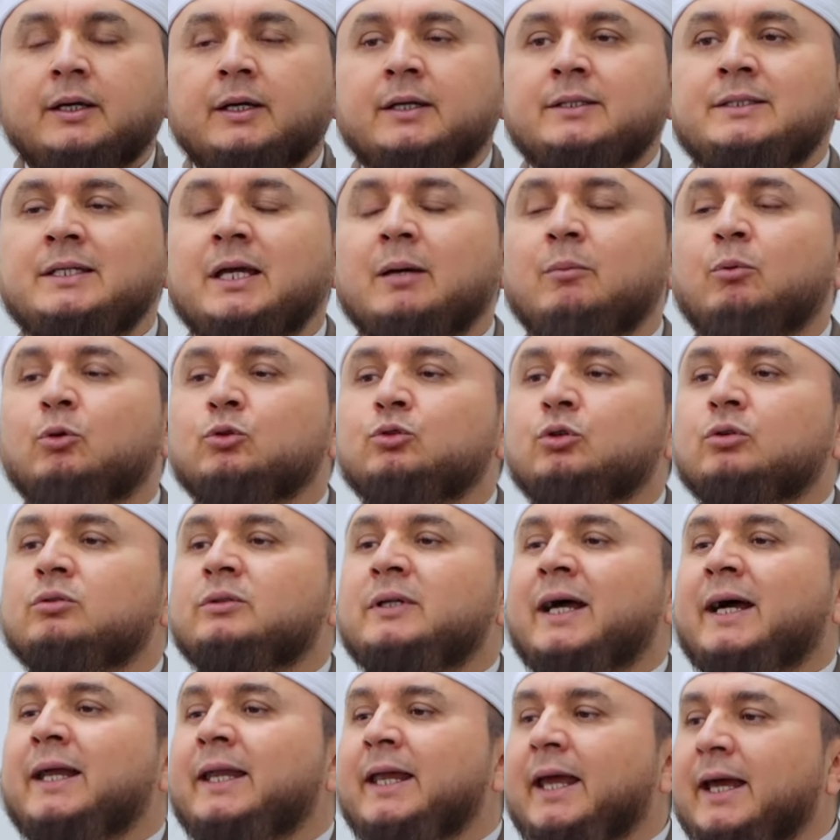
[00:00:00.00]
где будут
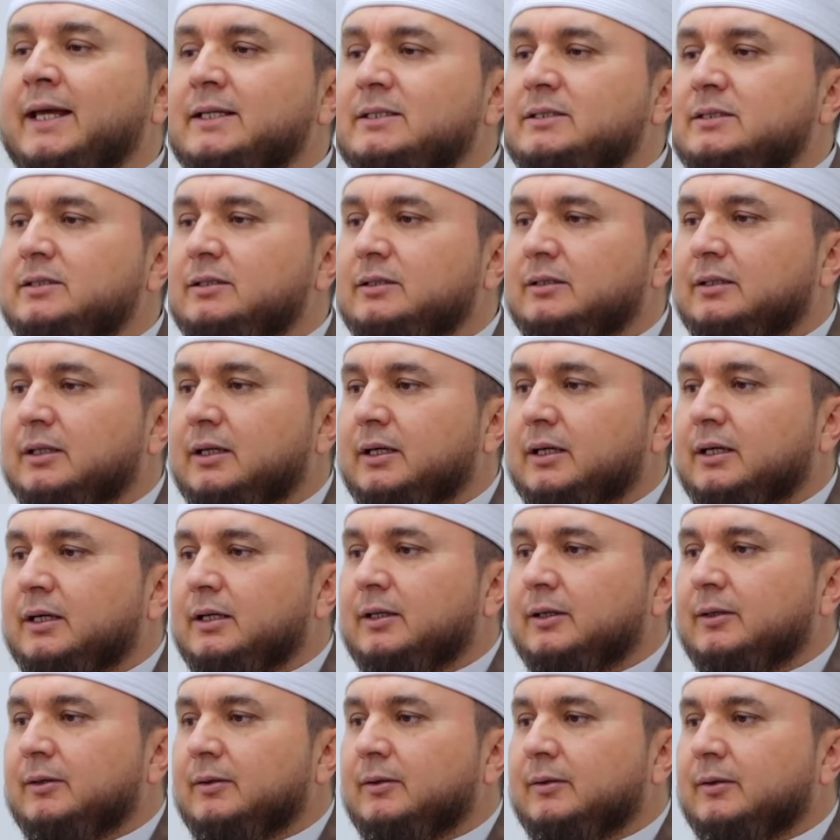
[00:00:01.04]
гореть
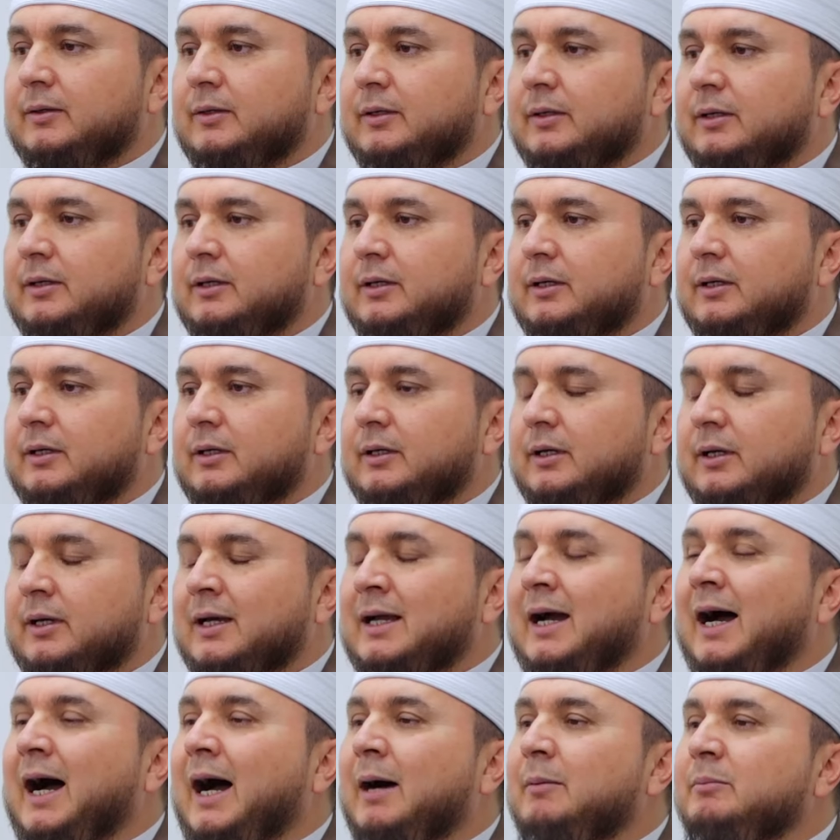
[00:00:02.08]

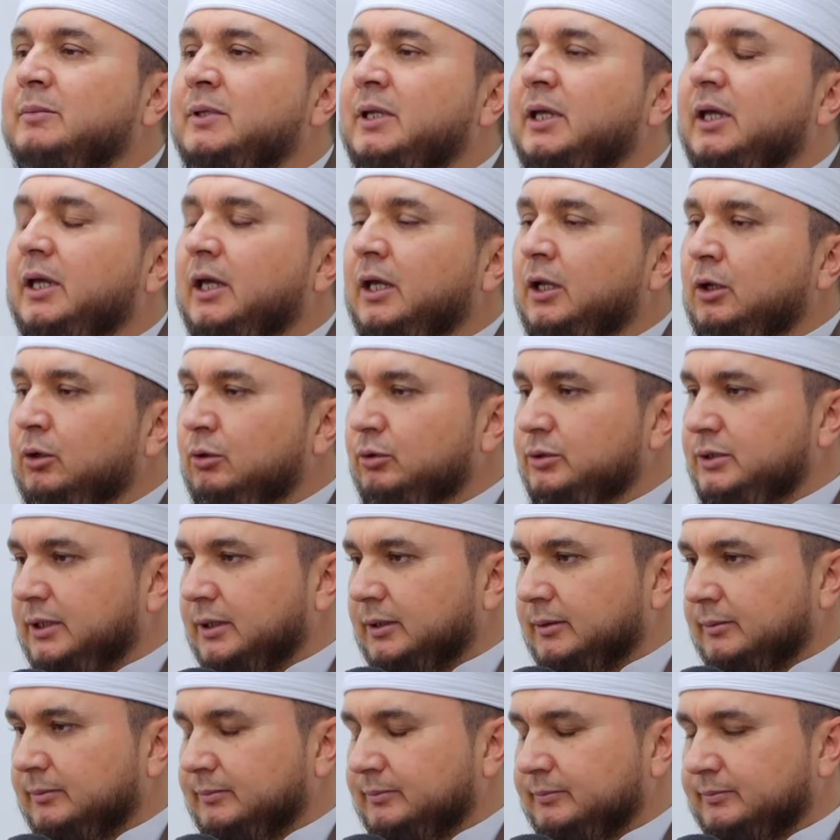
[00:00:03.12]
камни и
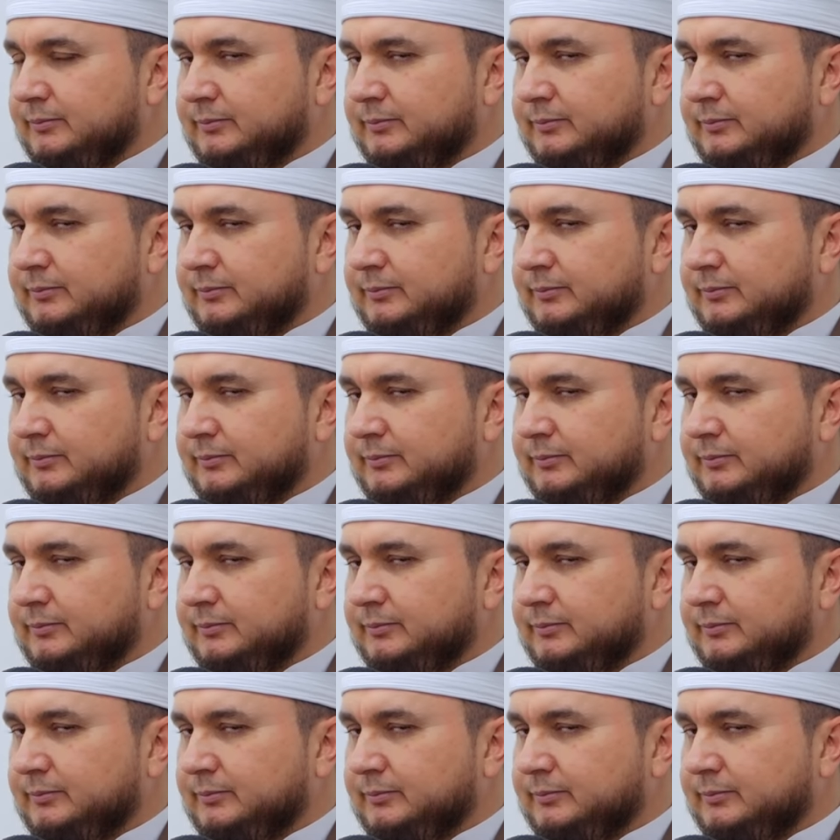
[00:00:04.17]
люди.